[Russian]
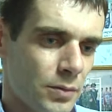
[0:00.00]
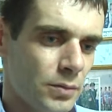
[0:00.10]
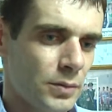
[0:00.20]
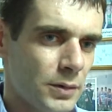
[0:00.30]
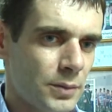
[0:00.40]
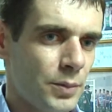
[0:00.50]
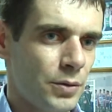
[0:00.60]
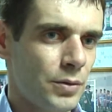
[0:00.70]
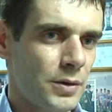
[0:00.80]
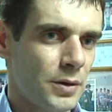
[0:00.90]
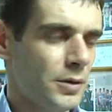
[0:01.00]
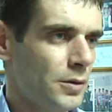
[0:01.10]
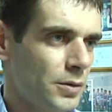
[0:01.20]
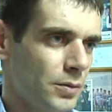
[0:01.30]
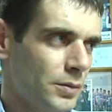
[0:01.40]
Вот, приходится
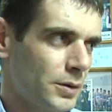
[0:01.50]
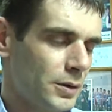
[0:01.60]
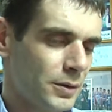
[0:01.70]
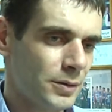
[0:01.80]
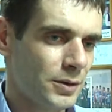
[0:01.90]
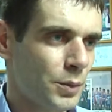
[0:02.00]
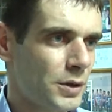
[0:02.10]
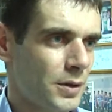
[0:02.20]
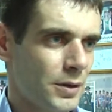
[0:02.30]
организовывать, заниматься